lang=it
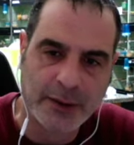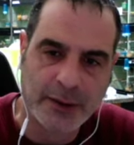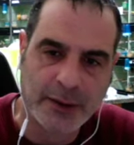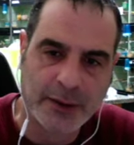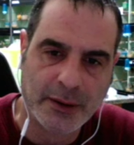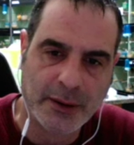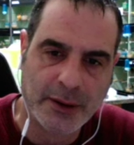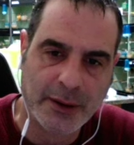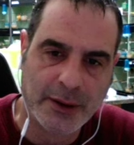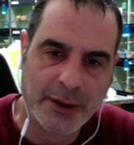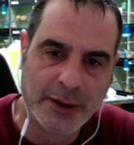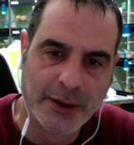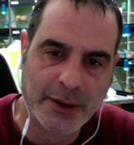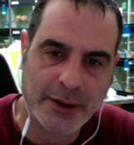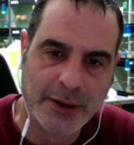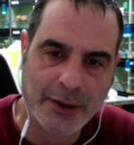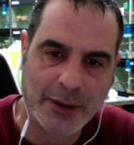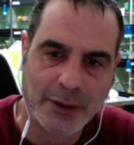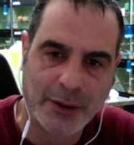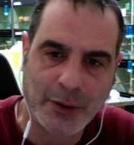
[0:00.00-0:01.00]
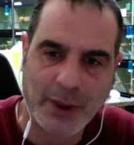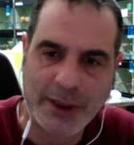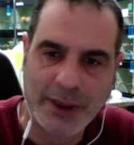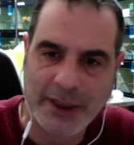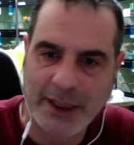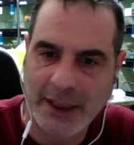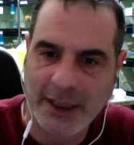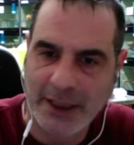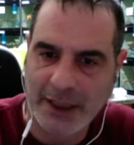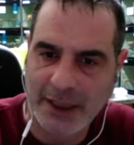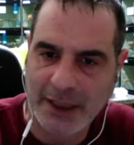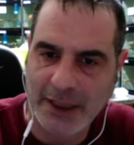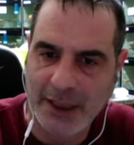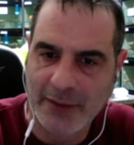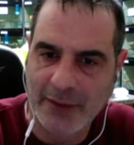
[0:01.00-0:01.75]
eh, quando i canarini